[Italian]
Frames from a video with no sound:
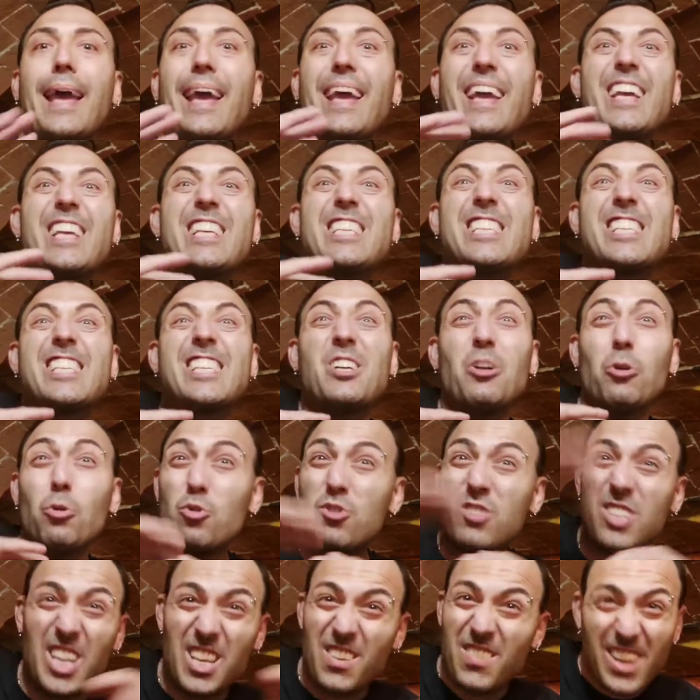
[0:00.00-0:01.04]

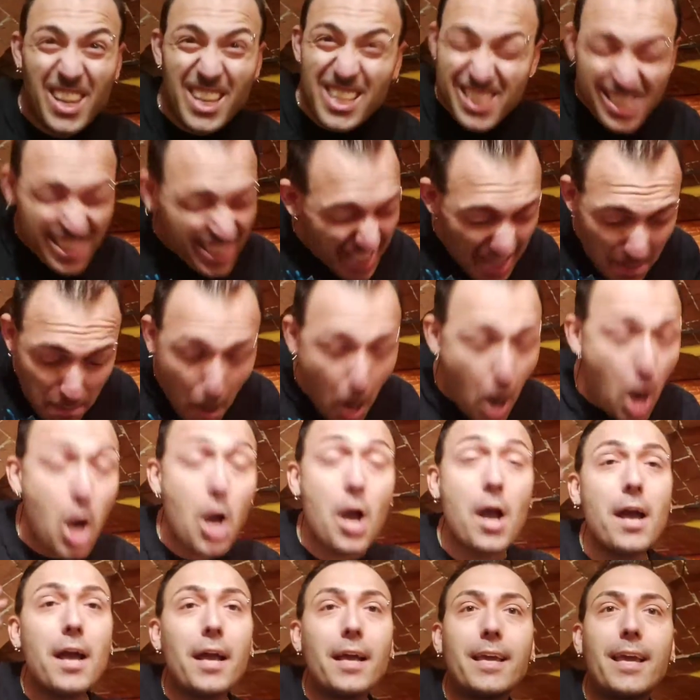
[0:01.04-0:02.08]

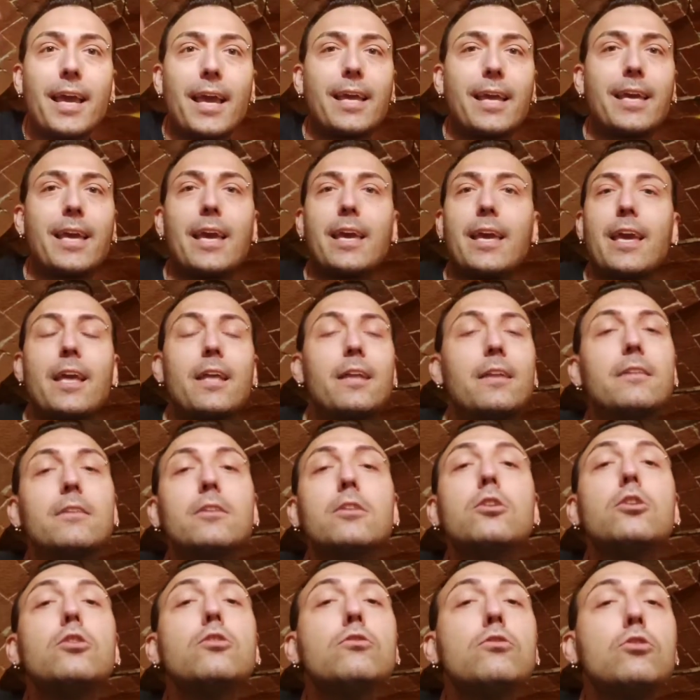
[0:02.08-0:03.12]
esclusivissimo che, che, che
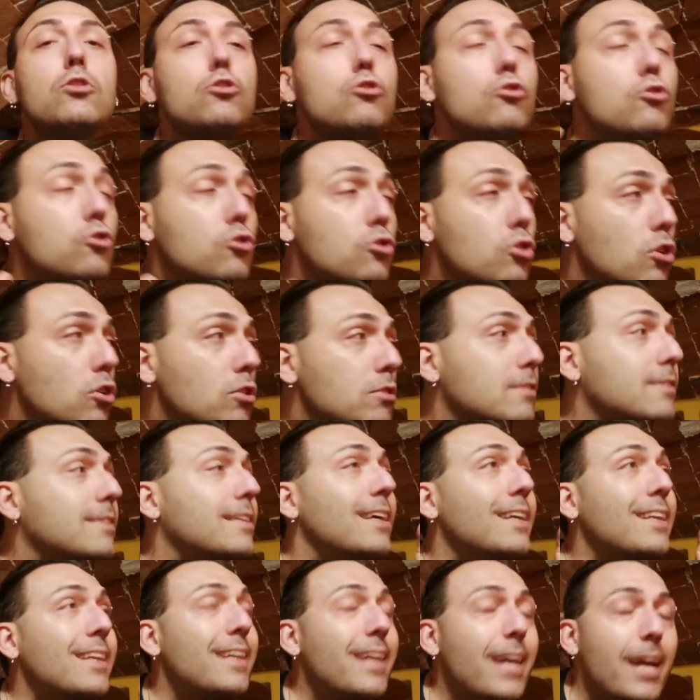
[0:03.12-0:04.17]
non, non so
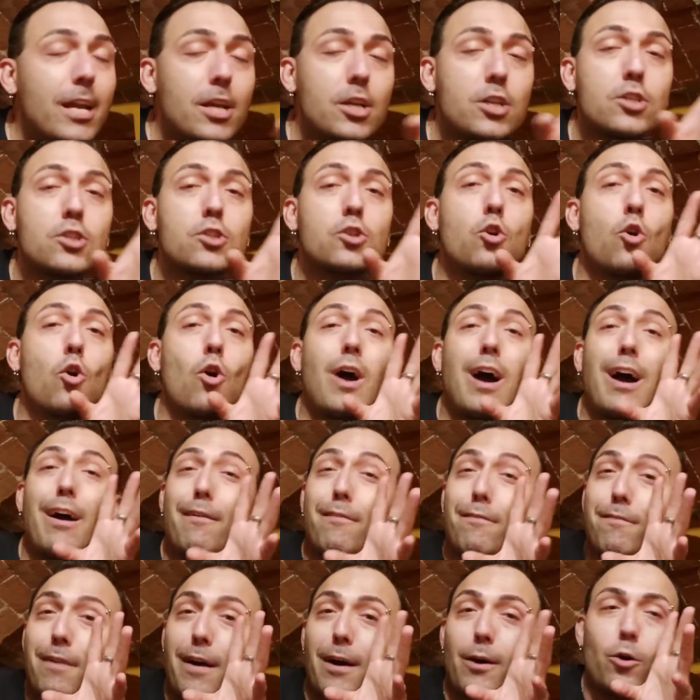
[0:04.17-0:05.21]
se riesco
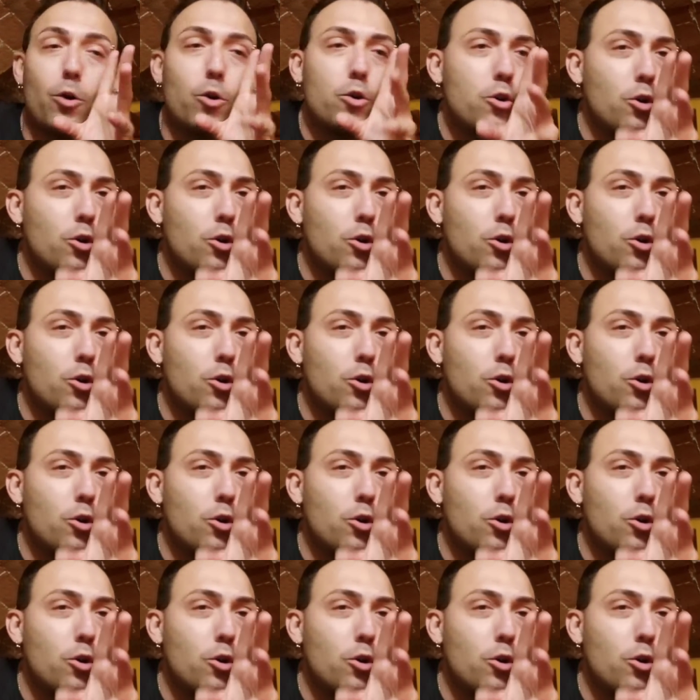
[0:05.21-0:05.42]
a farlo.